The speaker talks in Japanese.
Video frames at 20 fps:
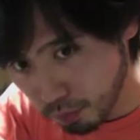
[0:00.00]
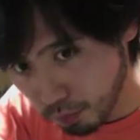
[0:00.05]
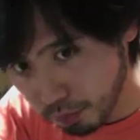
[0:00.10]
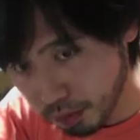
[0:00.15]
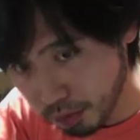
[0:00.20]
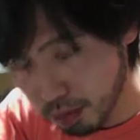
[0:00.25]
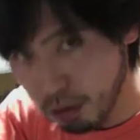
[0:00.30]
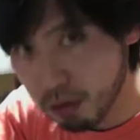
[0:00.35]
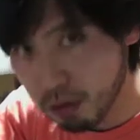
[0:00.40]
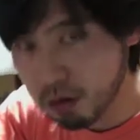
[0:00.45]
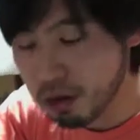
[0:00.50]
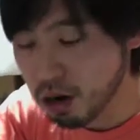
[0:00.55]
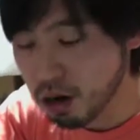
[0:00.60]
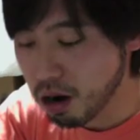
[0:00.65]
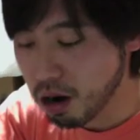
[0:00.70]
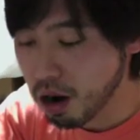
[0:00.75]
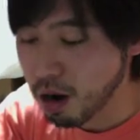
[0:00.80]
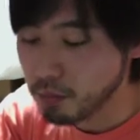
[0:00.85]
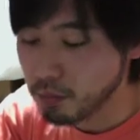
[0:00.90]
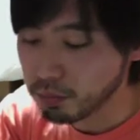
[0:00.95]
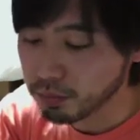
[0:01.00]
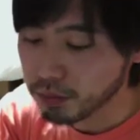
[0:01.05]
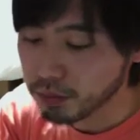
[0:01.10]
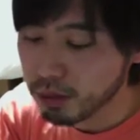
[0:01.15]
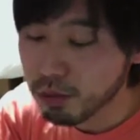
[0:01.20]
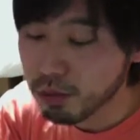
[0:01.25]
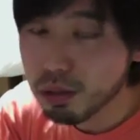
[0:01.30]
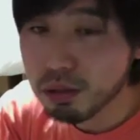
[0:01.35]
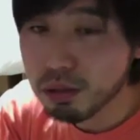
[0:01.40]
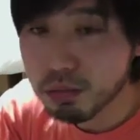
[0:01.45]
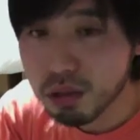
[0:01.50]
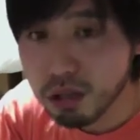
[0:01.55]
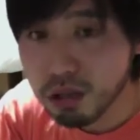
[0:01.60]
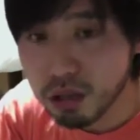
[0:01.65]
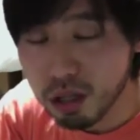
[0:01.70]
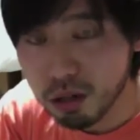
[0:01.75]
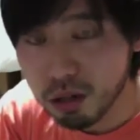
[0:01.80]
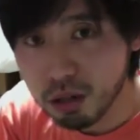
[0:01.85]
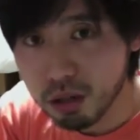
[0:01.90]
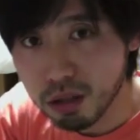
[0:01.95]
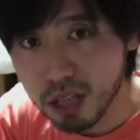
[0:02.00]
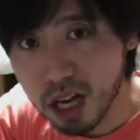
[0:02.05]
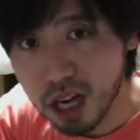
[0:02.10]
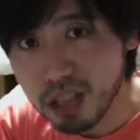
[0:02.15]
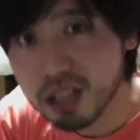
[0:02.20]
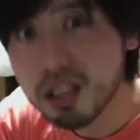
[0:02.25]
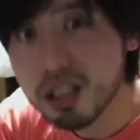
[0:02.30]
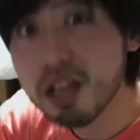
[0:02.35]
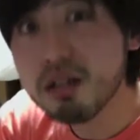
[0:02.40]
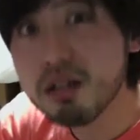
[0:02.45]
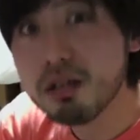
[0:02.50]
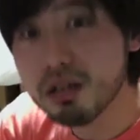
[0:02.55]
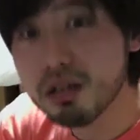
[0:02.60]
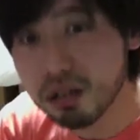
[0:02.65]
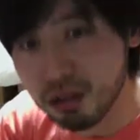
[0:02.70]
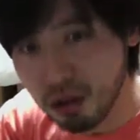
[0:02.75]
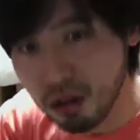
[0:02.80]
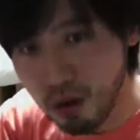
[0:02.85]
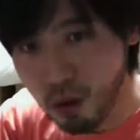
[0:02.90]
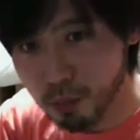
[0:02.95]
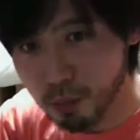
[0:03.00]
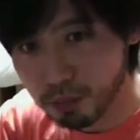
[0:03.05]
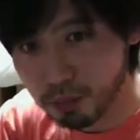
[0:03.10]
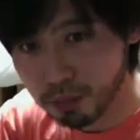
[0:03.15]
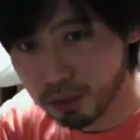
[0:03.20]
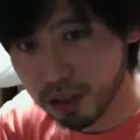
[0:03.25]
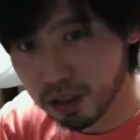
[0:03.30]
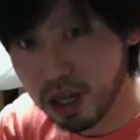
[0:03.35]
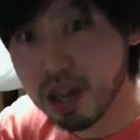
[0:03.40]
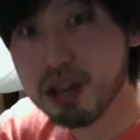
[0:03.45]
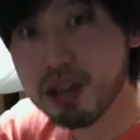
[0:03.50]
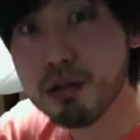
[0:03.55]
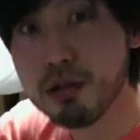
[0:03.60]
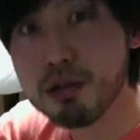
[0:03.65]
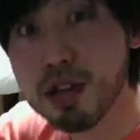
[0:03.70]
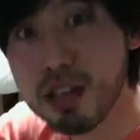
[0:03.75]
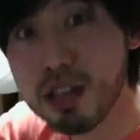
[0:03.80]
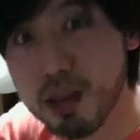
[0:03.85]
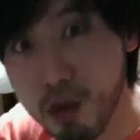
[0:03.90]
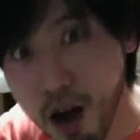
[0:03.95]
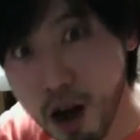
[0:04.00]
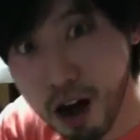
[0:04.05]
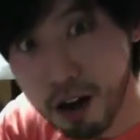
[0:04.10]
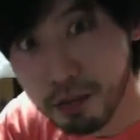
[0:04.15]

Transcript: 泳ぐから荷物見といてこれ大成功ですよ皿の上では。